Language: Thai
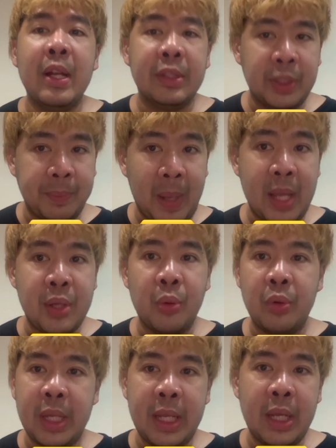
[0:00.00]
สเปนชุด
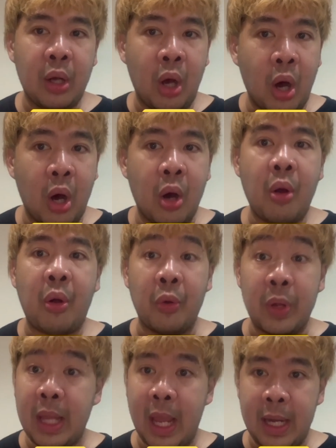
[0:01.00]
นี้ของรุย
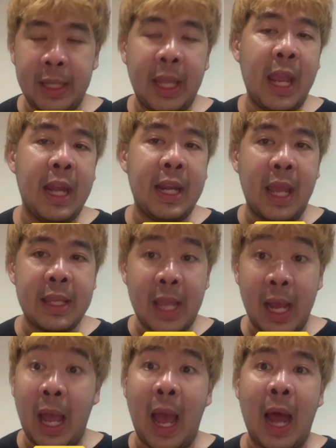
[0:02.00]
เอริเก้เนี่ยยัง
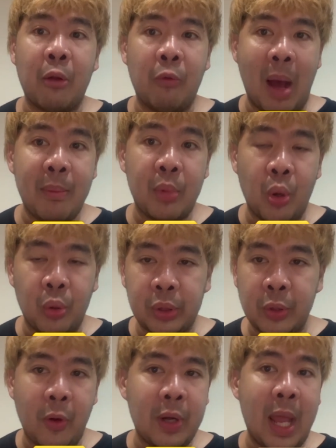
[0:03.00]
ขาดความลง
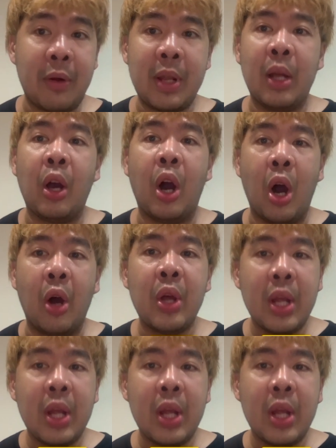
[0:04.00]
ตัวในเรื่องของ